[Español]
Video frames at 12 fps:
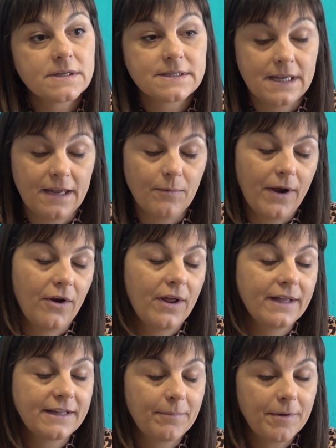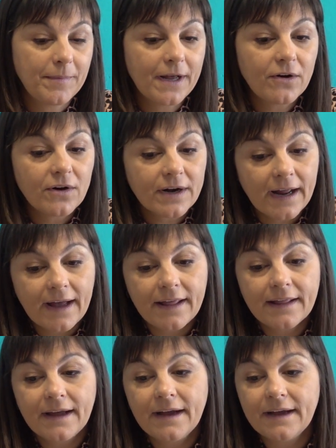Sí, bueno, esta primera
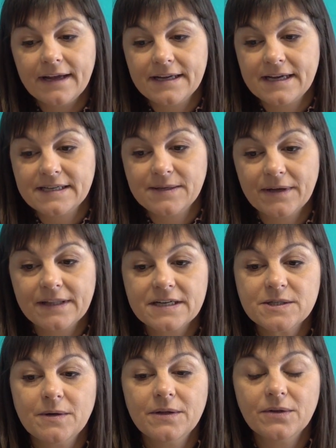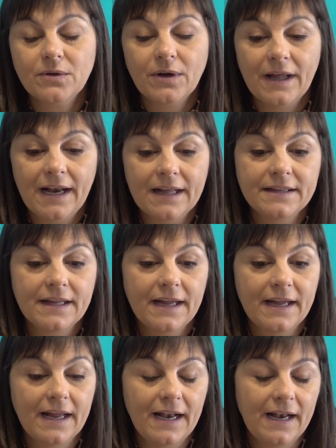jornada eh, que se va a estar llevando
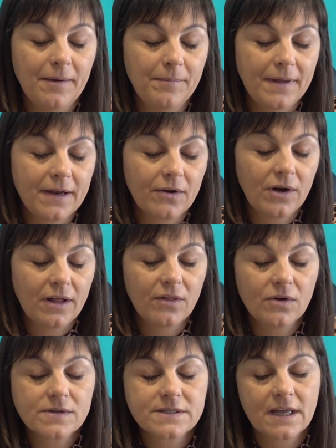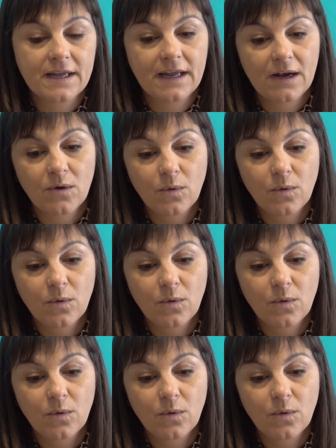adelante el miércoles 12 y el